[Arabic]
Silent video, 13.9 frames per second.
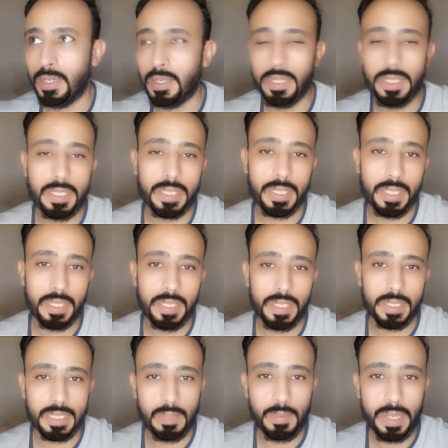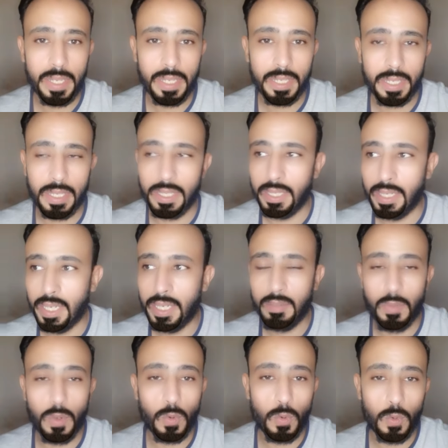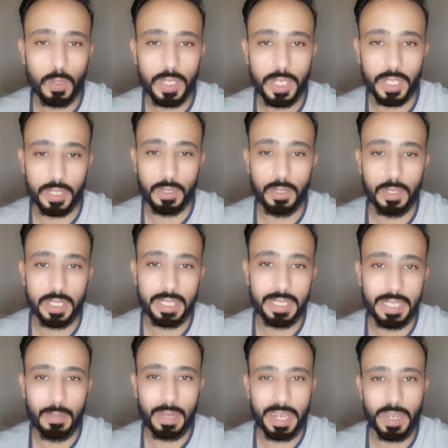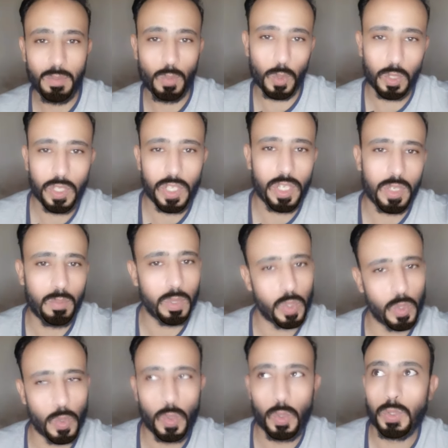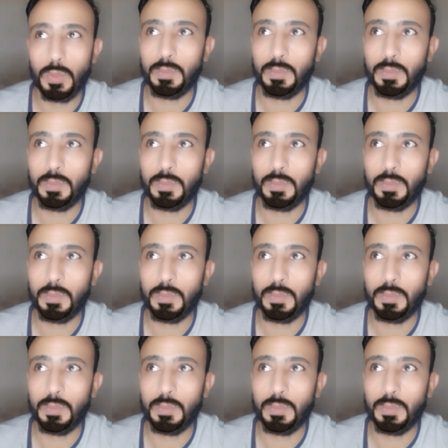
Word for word: رئيس النادي الزمالك اللي كان موجود احتياطي مكان مرتضى منصور